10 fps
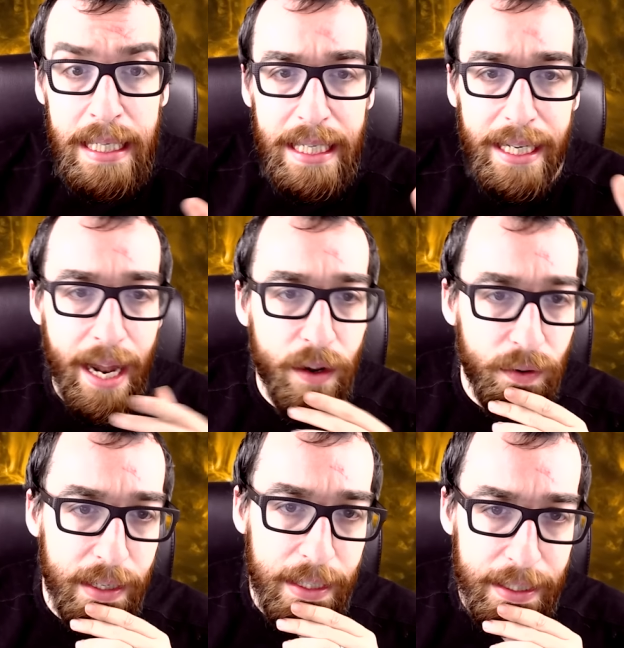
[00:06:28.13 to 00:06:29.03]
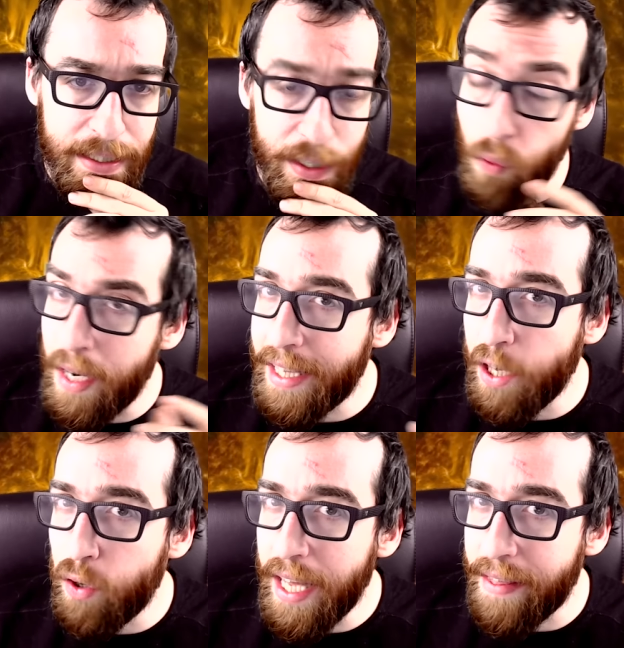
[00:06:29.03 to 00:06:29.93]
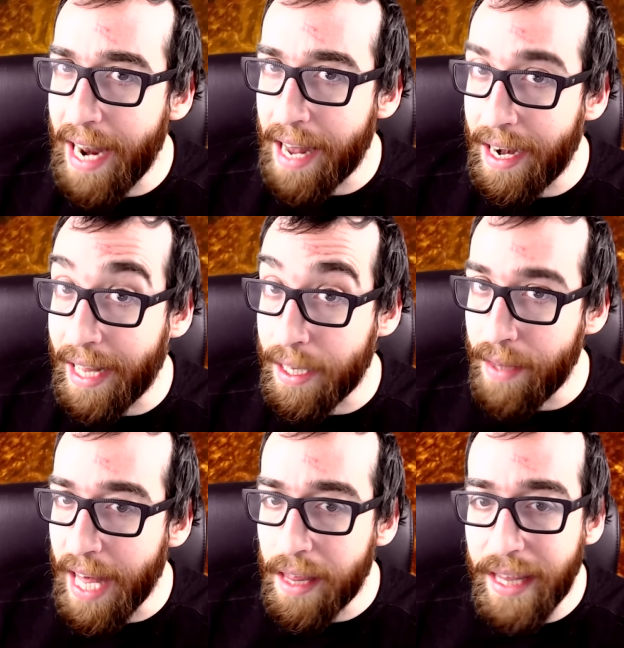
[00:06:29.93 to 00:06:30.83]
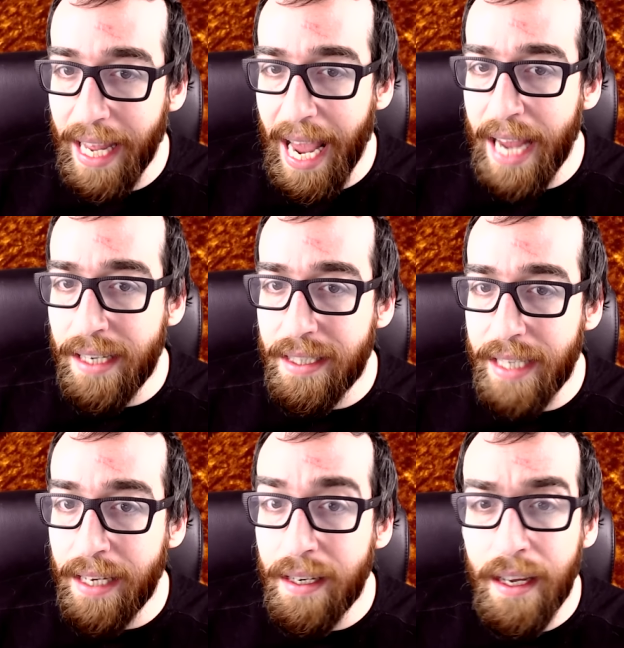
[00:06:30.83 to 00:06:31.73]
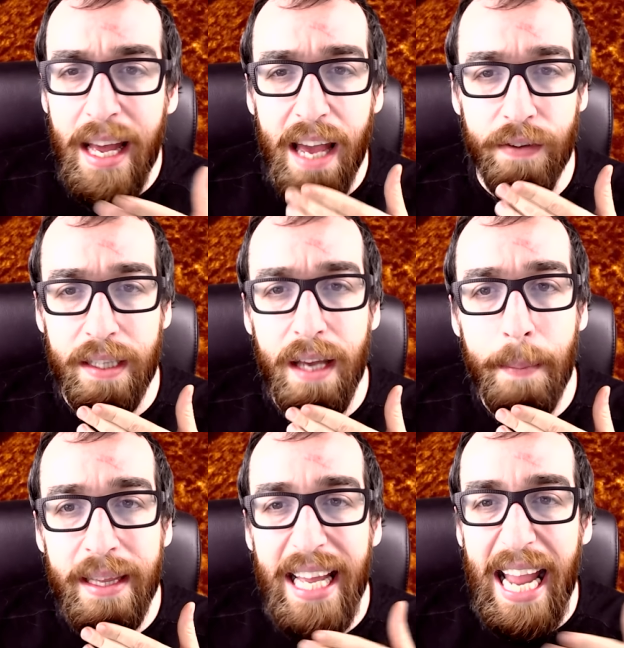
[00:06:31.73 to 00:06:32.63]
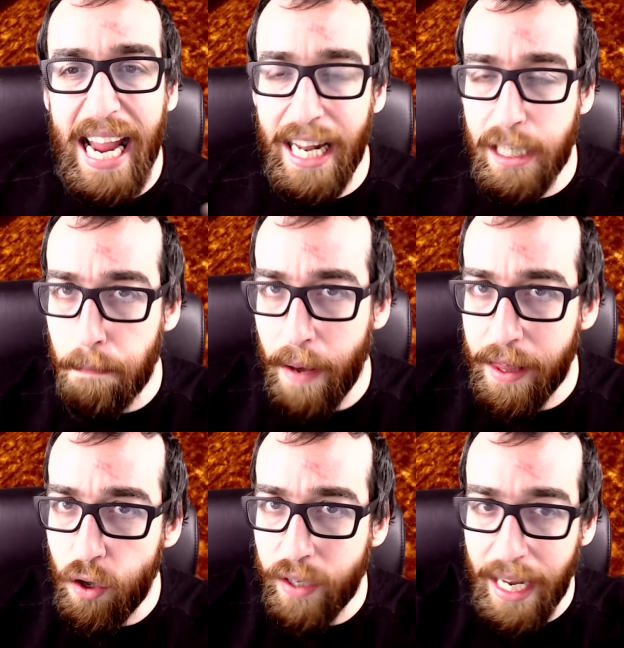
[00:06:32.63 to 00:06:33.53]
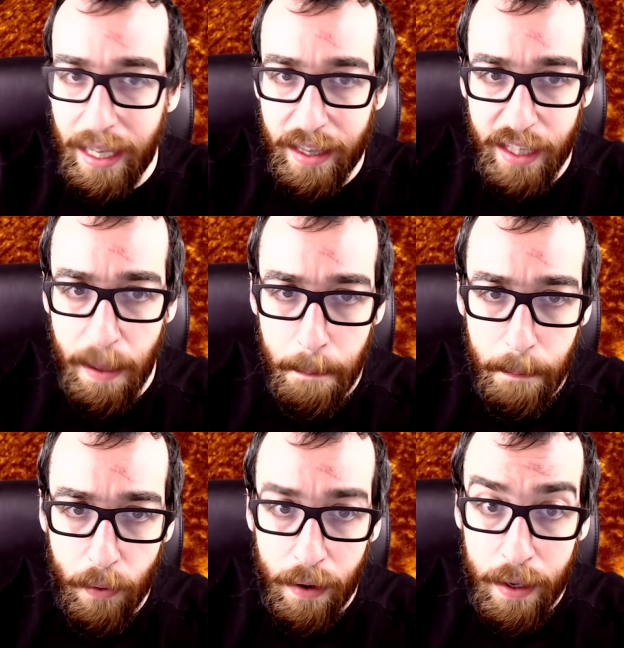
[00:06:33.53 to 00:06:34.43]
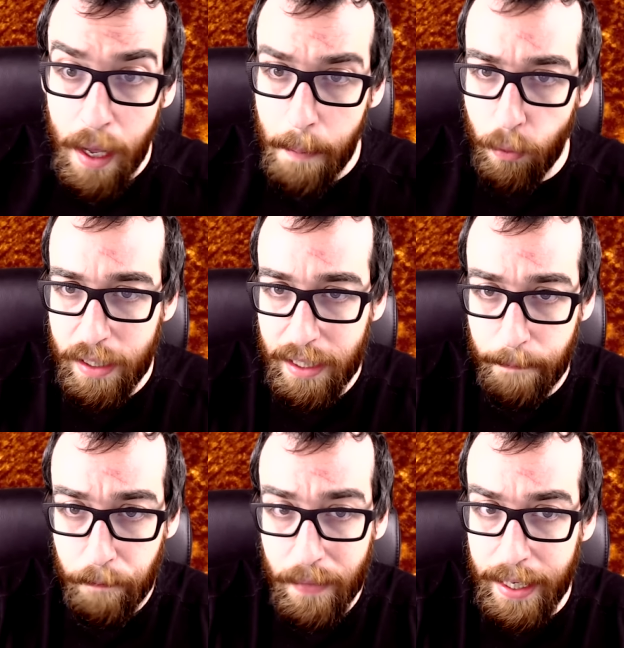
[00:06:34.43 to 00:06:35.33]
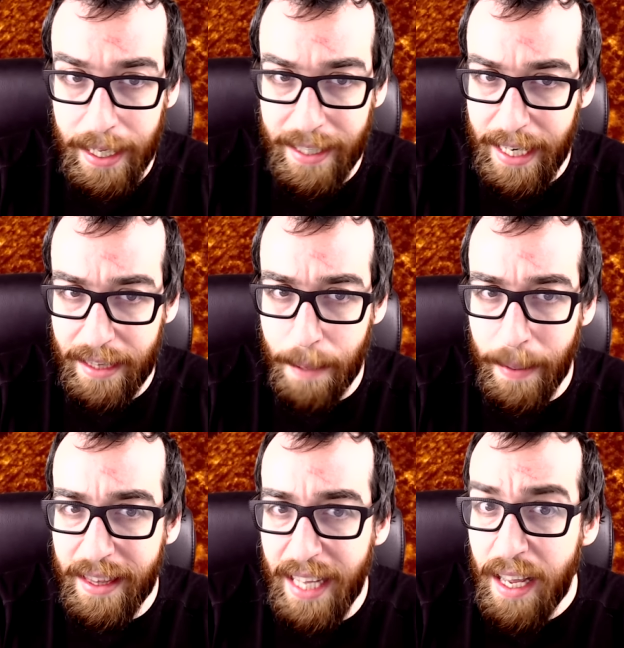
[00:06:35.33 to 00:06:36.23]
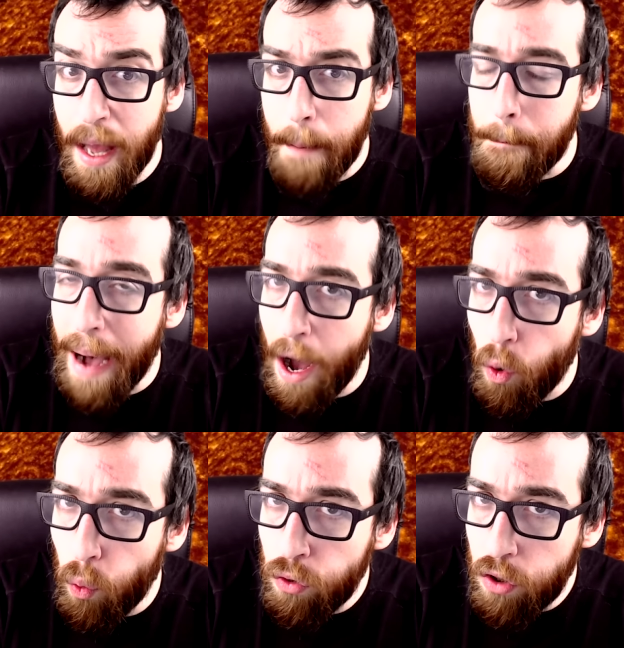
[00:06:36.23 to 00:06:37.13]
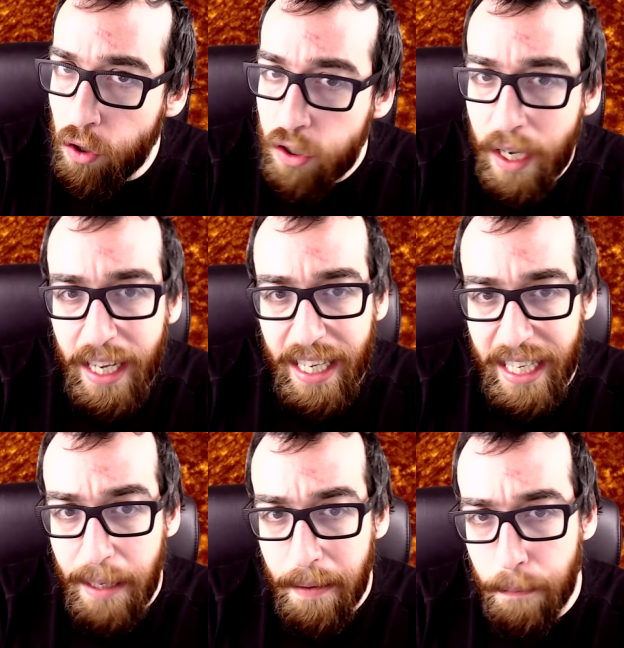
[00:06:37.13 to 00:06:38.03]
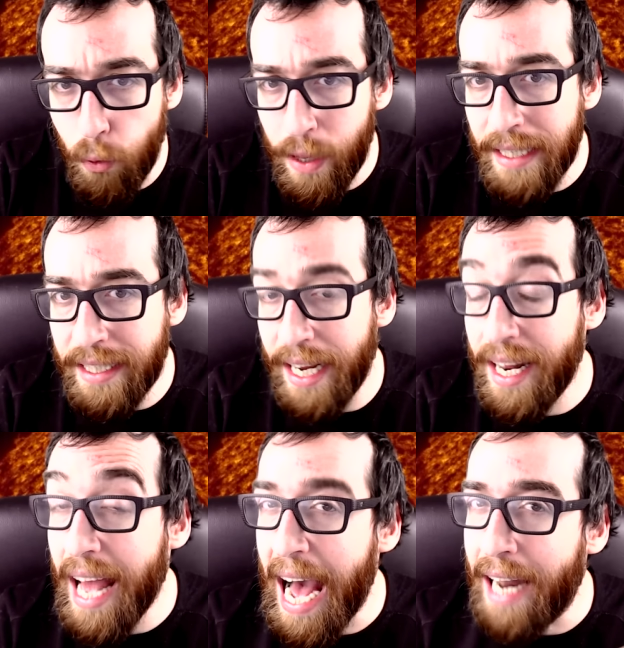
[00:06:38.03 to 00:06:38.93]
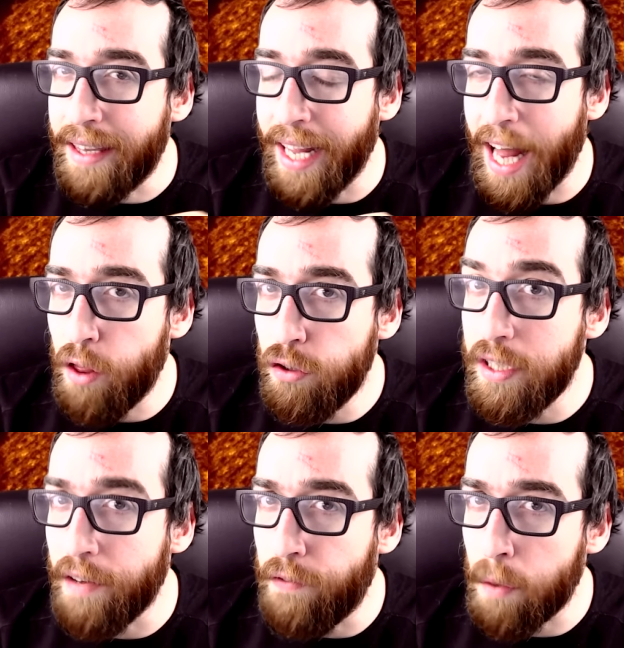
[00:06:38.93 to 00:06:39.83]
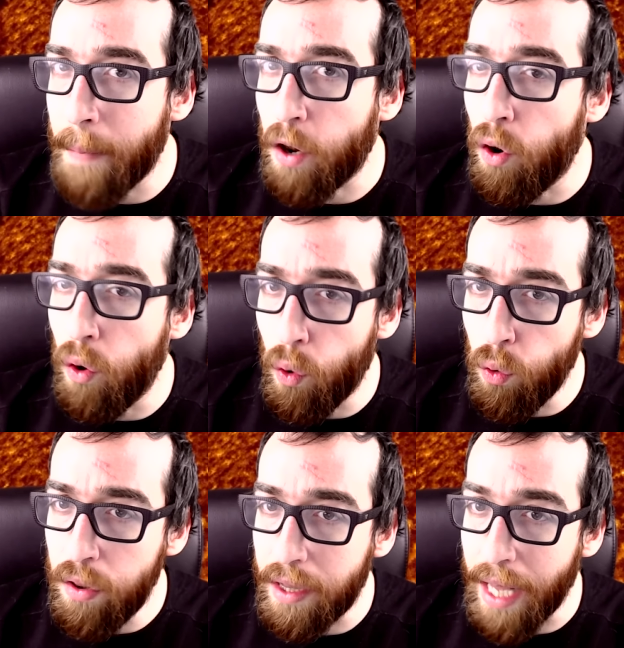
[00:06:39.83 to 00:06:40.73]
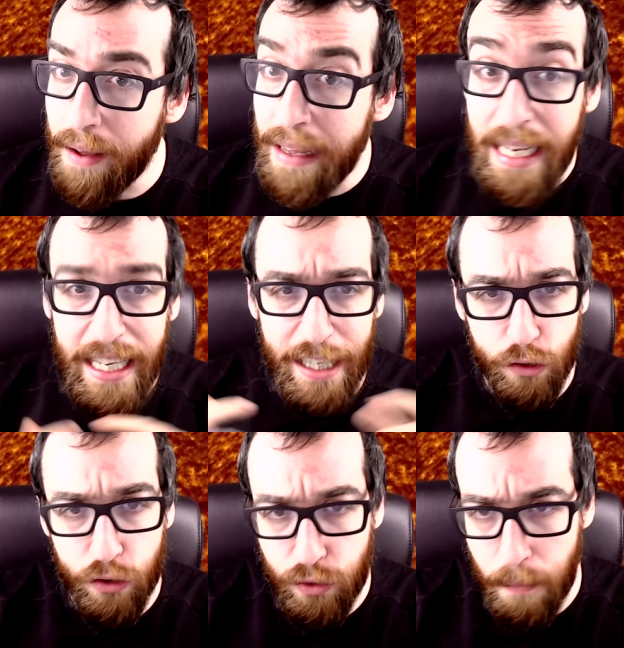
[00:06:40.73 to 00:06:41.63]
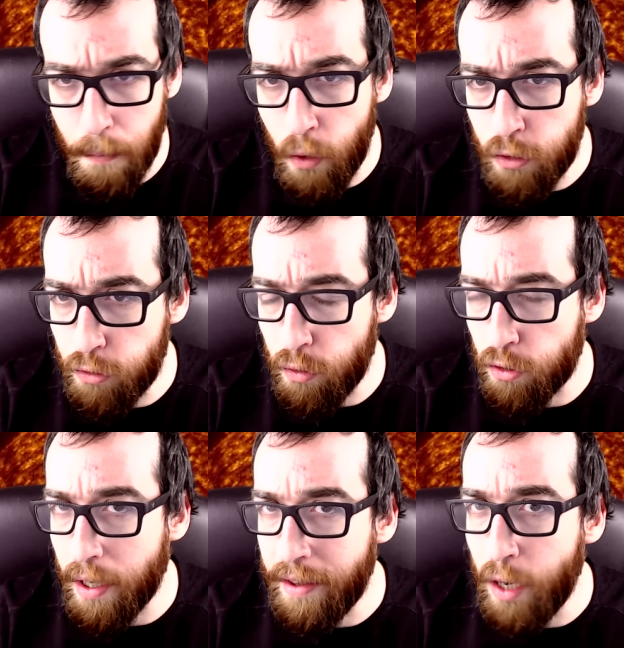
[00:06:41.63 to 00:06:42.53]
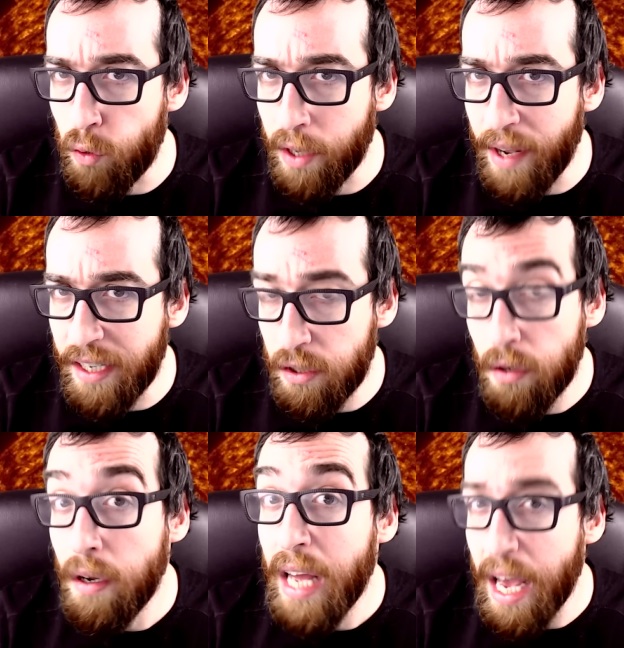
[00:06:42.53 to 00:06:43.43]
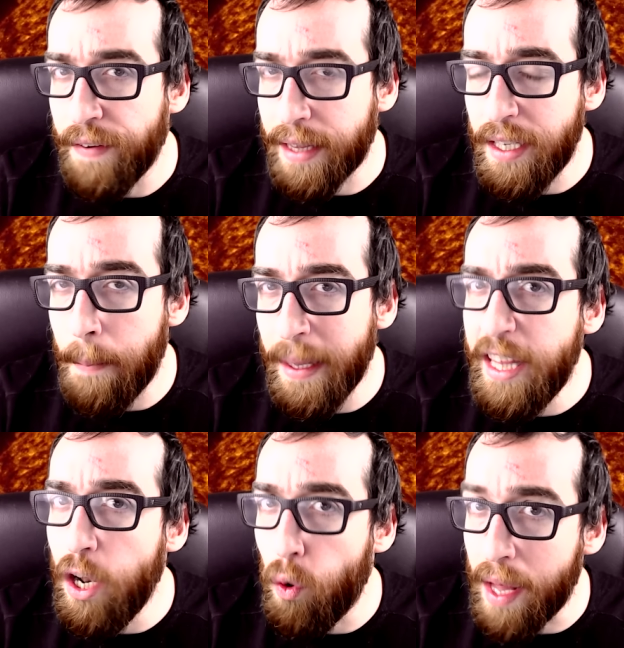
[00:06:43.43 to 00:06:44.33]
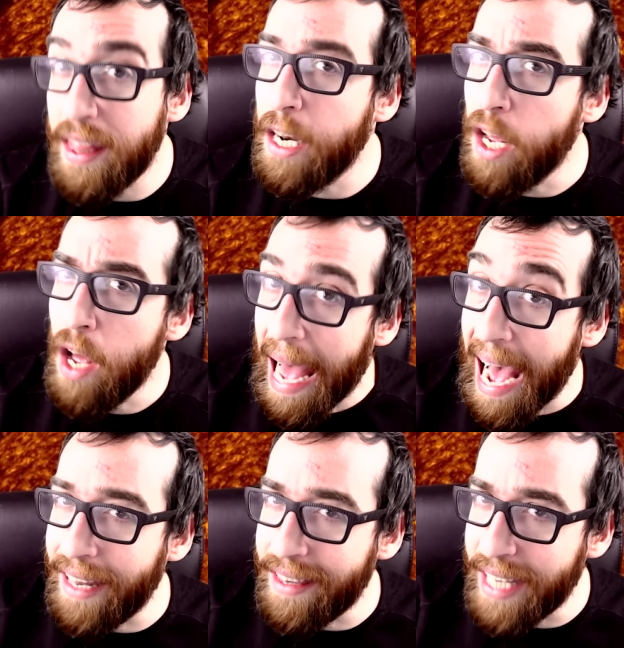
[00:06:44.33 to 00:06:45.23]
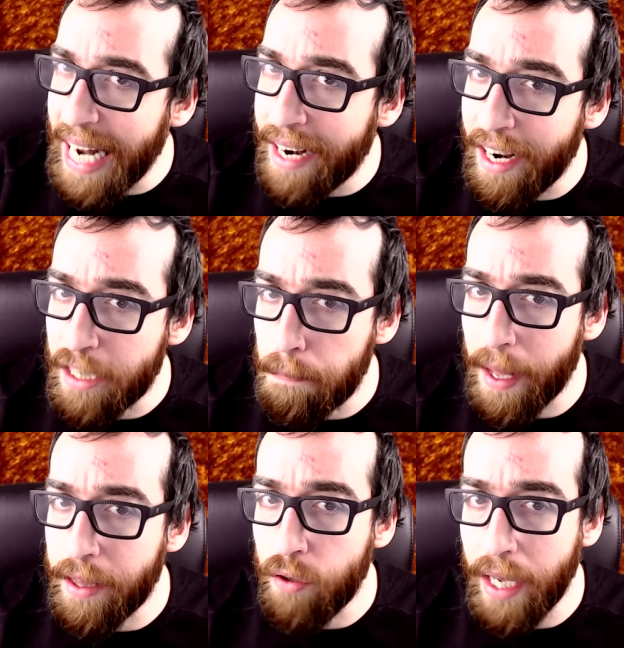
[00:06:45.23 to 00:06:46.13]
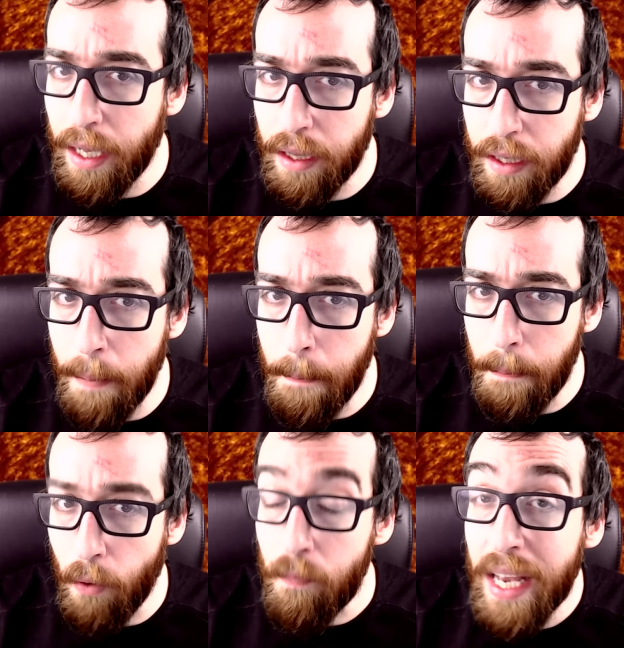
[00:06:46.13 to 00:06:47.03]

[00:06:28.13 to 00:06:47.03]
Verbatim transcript: Y claro, eh, según la teoría de la relatividad de Einstein, efectivamente el espacio y el tiempo, pues eh, directamente van juntos y pueden ser alterados de forma conjunta. Y esos monstruos del universo efectivamente lo hacen, alteran el espacio y el tiempo.